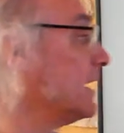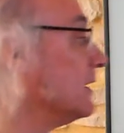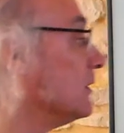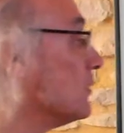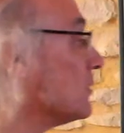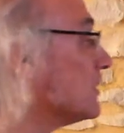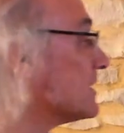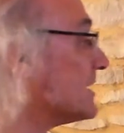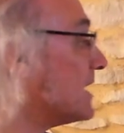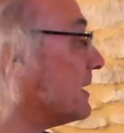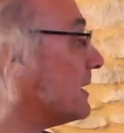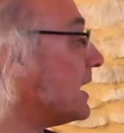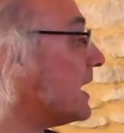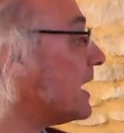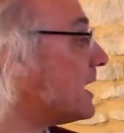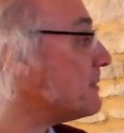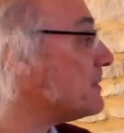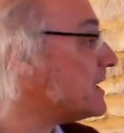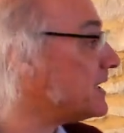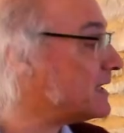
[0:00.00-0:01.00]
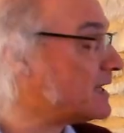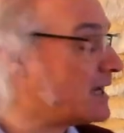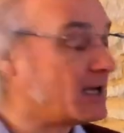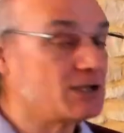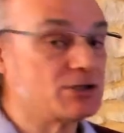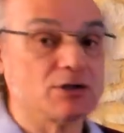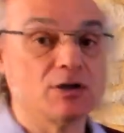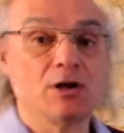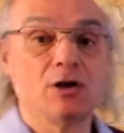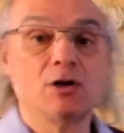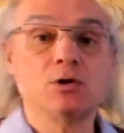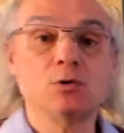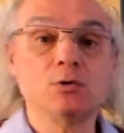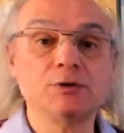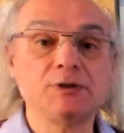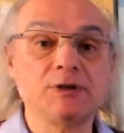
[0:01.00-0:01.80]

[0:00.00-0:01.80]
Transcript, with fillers: Donc ça aménage le